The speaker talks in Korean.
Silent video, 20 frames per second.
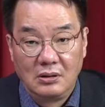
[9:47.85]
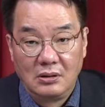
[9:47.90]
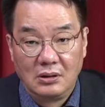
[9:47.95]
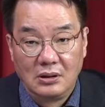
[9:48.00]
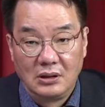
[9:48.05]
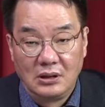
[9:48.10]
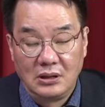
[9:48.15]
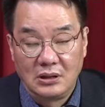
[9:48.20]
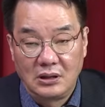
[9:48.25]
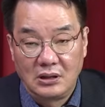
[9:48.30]

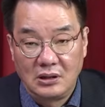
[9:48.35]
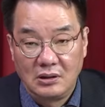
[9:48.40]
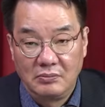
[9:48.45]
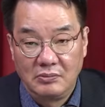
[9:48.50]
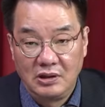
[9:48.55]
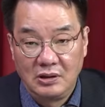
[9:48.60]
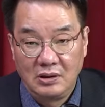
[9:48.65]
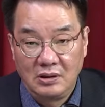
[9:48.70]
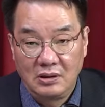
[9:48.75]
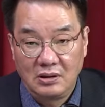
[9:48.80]

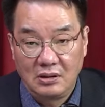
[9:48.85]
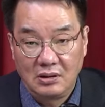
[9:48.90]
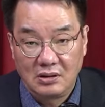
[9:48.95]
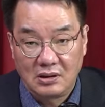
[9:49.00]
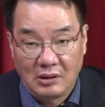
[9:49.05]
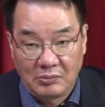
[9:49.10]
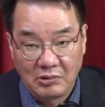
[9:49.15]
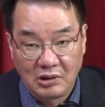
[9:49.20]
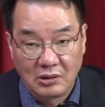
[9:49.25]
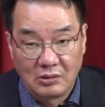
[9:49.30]
2심이
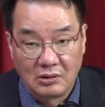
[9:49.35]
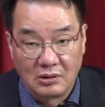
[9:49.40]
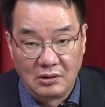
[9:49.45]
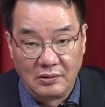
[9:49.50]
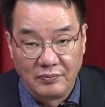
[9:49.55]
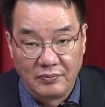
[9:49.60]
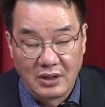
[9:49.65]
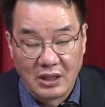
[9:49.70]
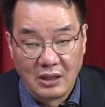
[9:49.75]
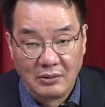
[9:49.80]
3개월,
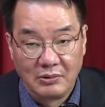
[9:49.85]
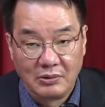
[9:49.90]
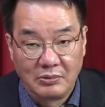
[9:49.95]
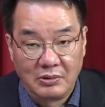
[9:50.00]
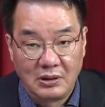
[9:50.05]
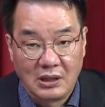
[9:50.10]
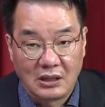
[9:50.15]
대법원